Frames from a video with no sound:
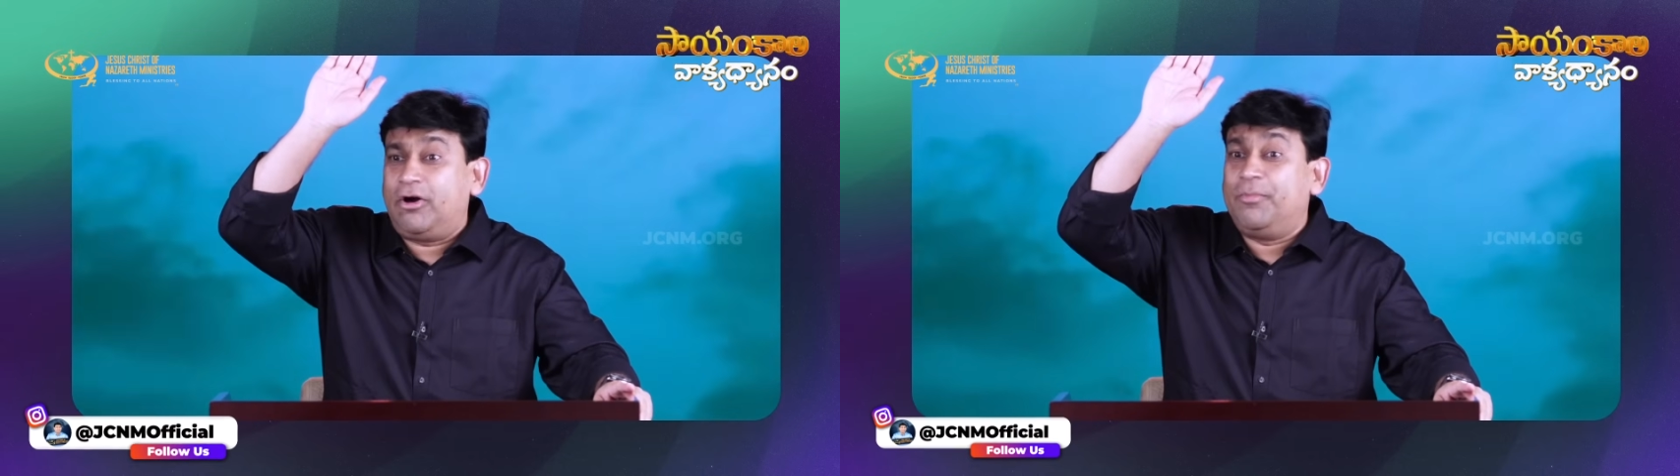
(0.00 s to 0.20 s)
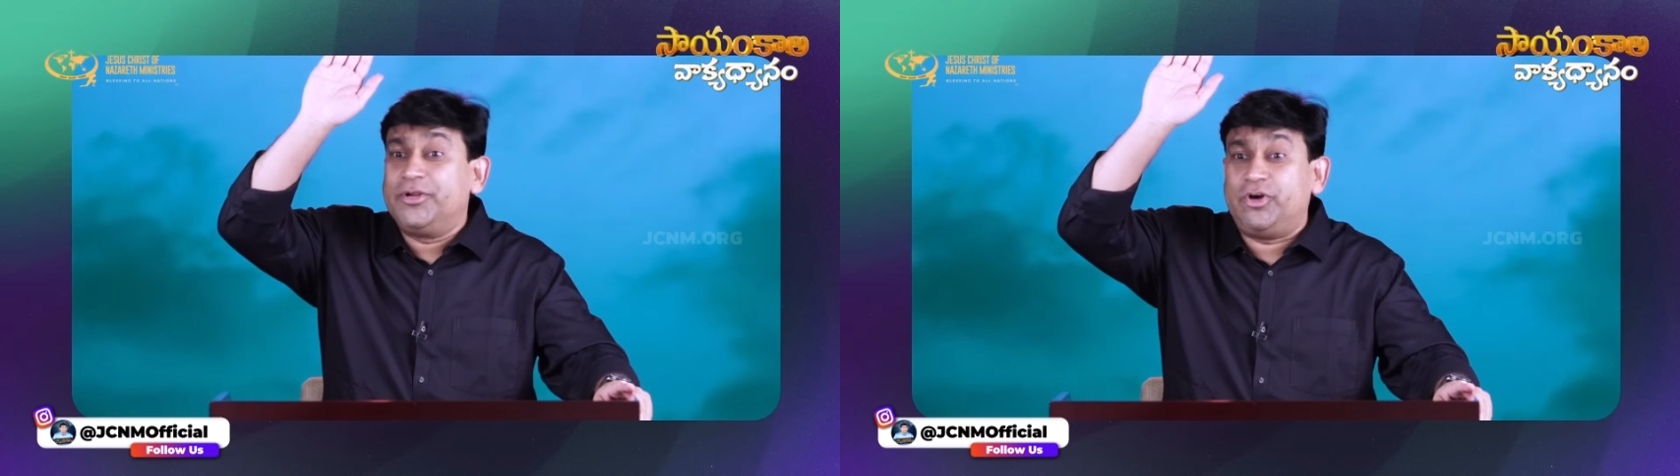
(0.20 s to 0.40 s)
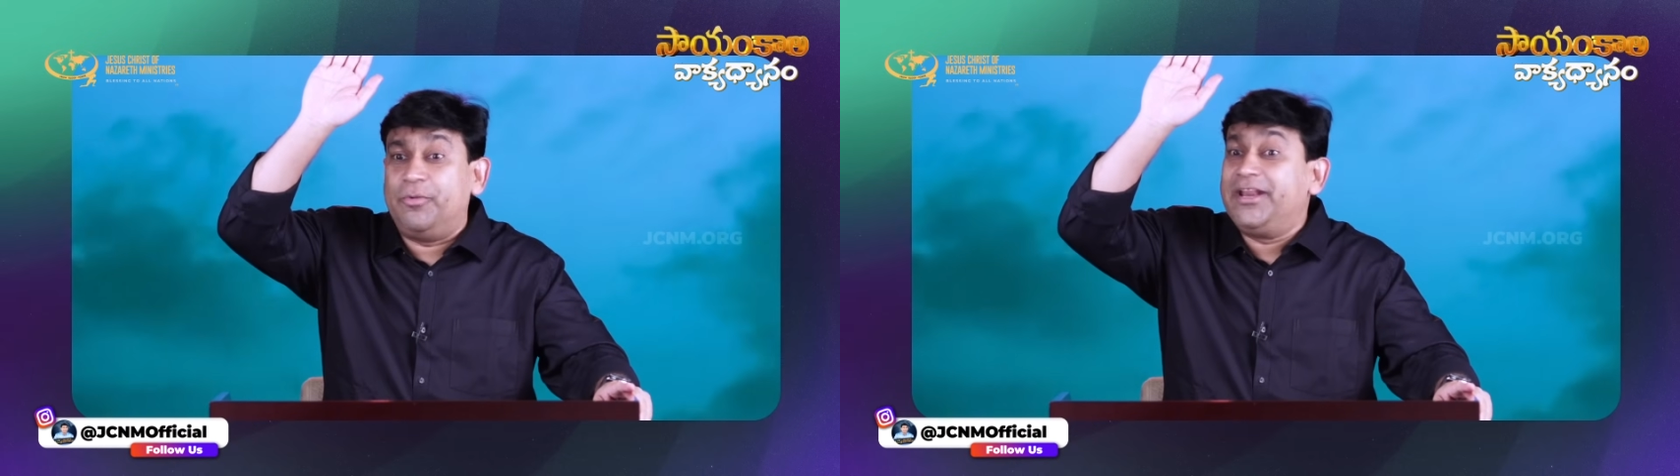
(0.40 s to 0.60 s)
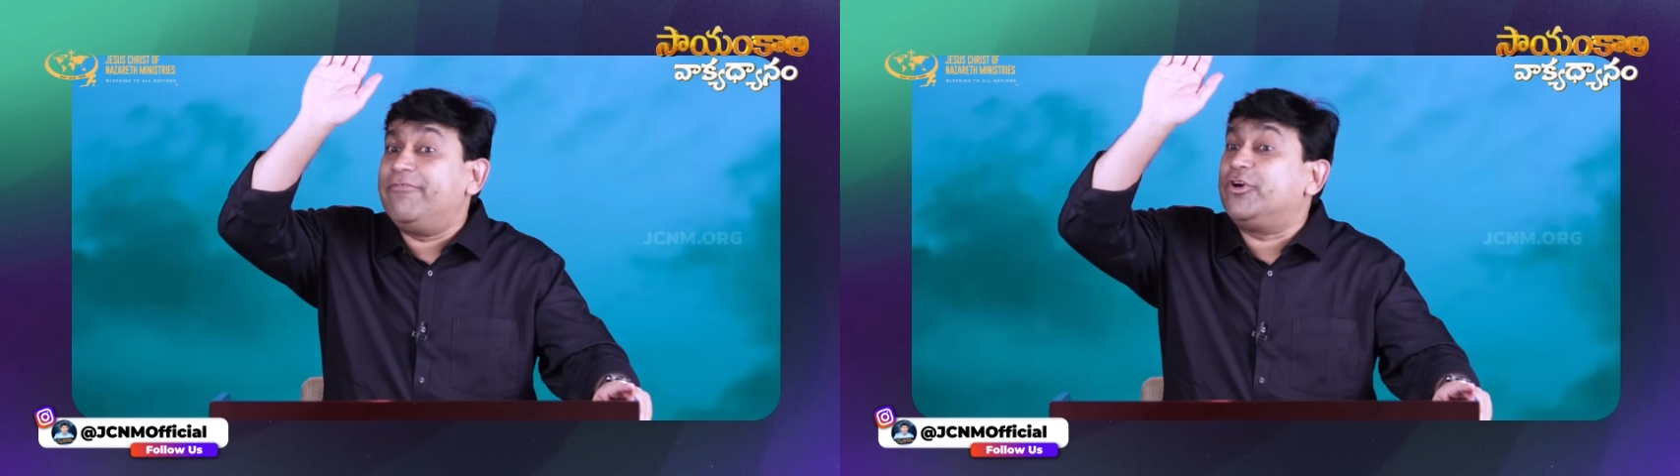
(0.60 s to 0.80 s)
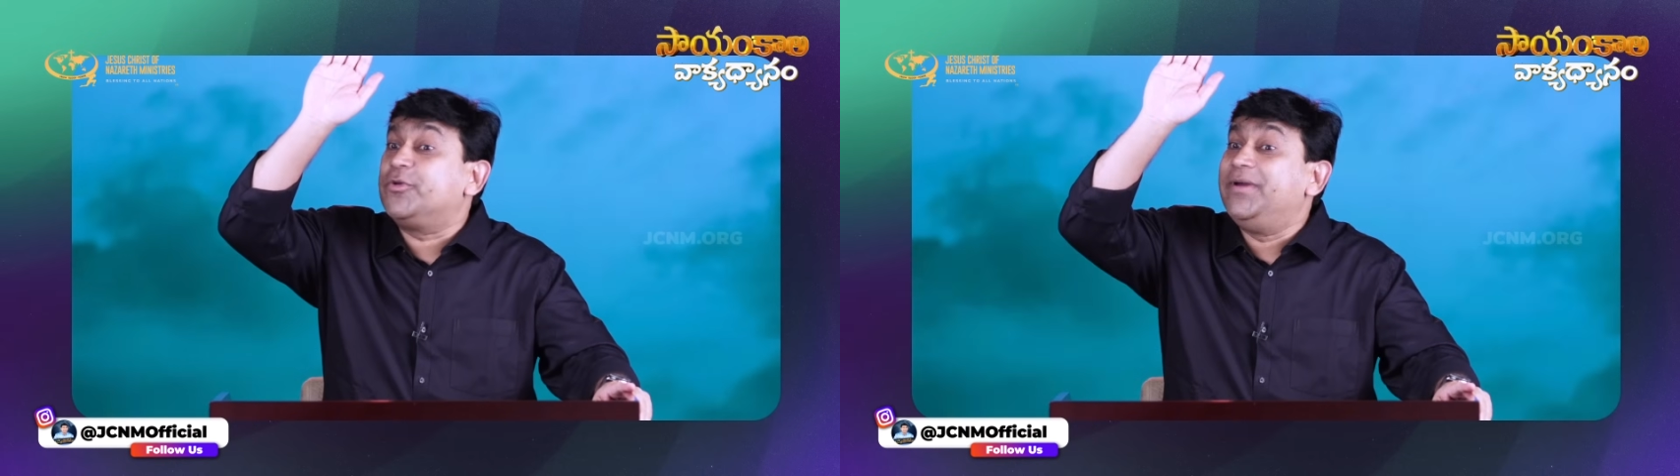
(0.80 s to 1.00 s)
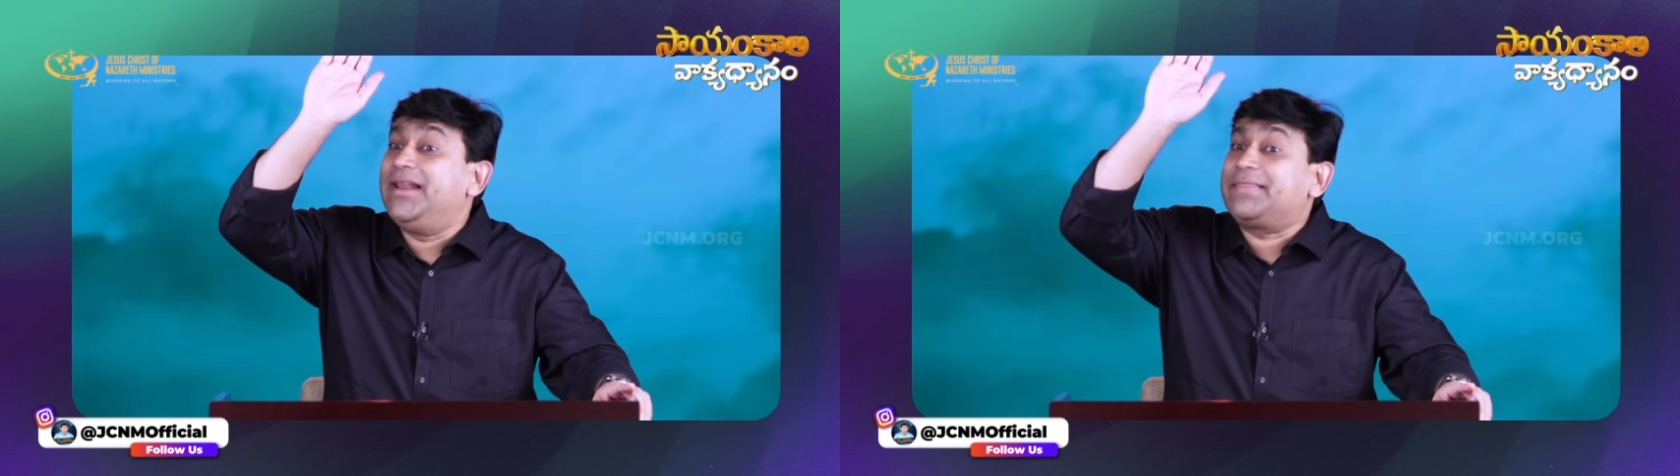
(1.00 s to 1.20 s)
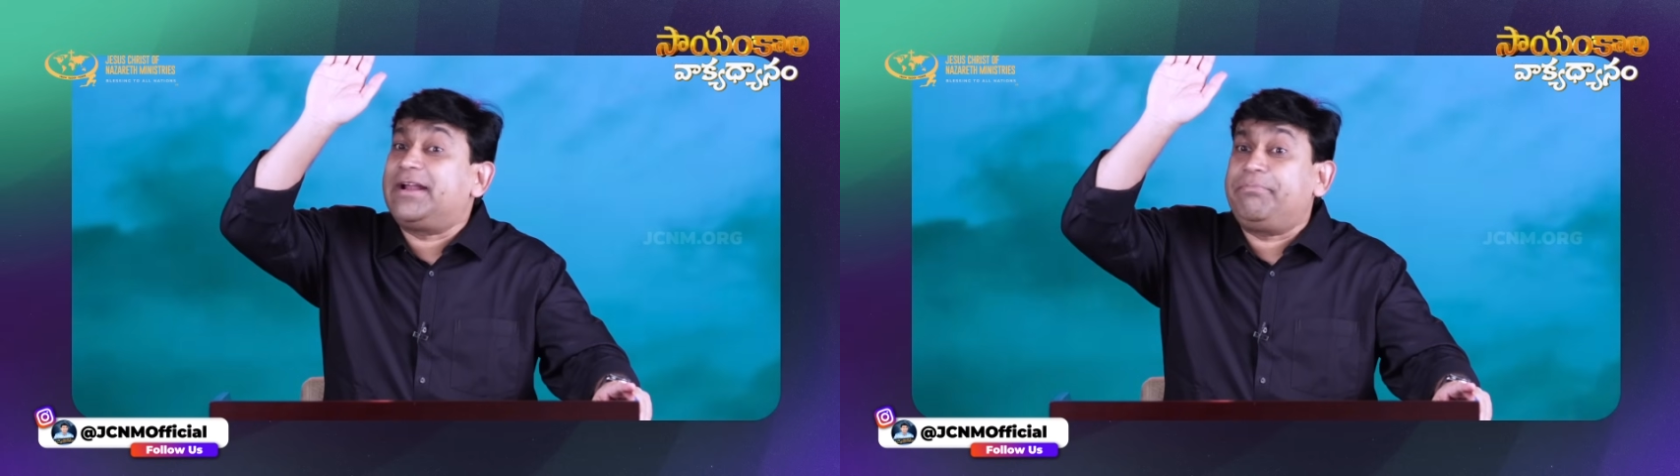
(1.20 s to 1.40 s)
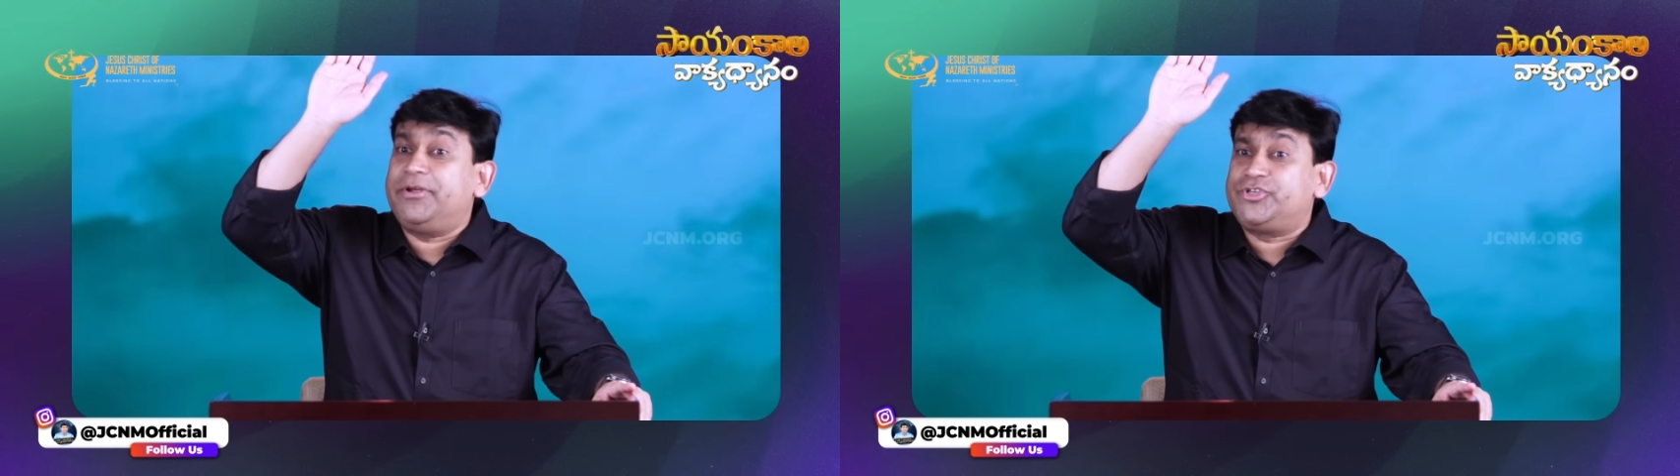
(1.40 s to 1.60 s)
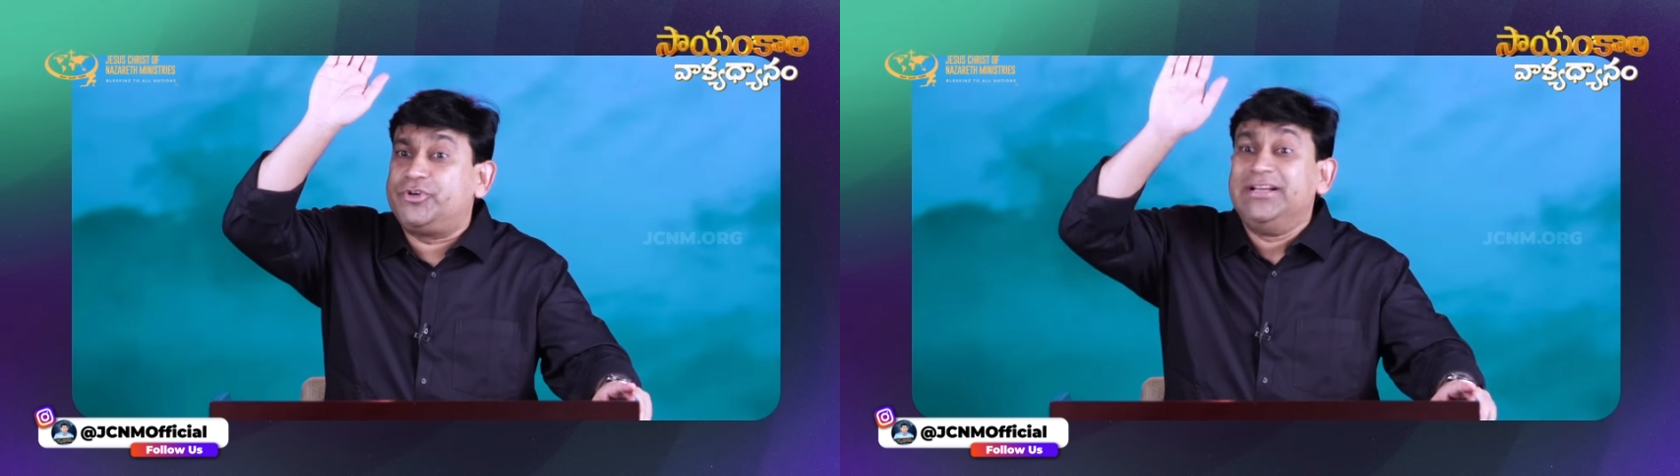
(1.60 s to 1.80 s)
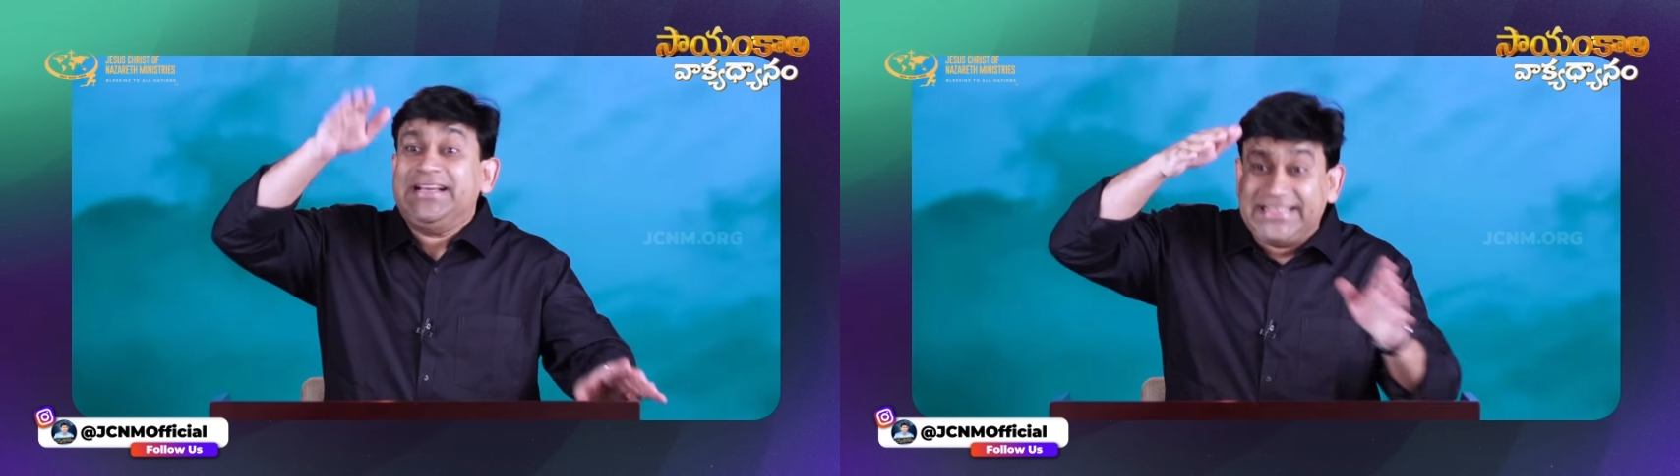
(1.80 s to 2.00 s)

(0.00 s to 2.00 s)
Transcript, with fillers: హౌ మచ్ హౌ మెనీ అఫౌంట్ బీ లైక్ దట్ మెష్యూడ్